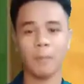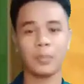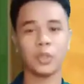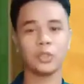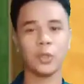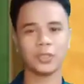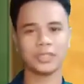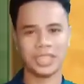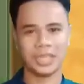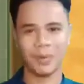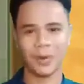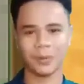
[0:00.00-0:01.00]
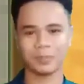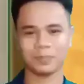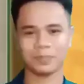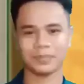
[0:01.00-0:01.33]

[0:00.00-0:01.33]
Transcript: produktibo.